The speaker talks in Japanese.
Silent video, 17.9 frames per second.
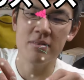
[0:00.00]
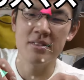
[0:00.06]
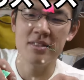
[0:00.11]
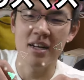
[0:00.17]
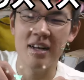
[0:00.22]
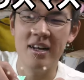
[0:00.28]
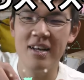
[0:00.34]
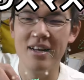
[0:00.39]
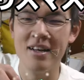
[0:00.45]
まし
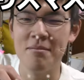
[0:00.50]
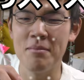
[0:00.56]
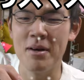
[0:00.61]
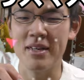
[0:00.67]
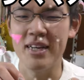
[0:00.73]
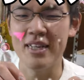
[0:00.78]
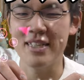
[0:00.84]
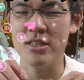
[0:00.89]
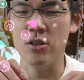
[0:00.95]
た。ま
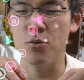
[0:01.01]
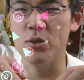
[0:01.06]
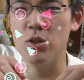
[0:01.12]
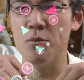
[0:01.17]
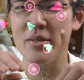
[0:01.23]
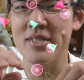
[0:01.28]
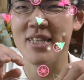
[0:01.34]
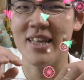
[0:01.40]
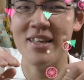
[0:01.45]
あなんで
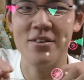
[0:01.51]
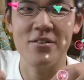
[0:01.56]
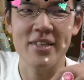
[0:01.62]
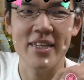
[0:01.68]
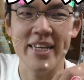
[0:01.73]
ドミノピザなのに